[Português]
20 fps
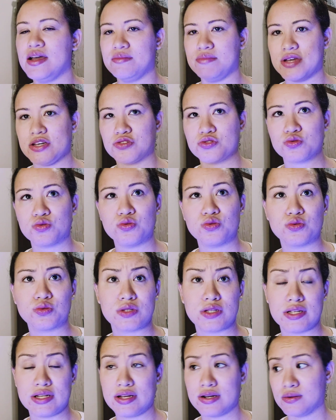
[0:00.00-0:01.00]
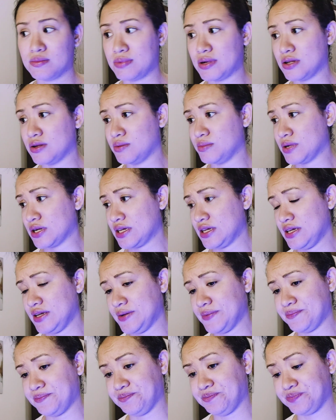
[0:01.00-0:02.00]
me ajuda, não, Paloma,
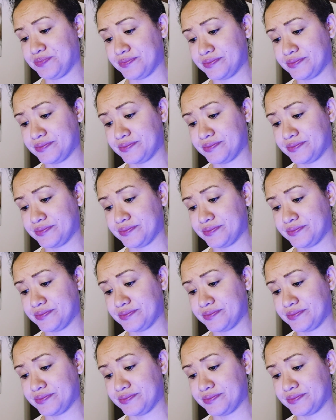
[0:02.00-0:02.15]
que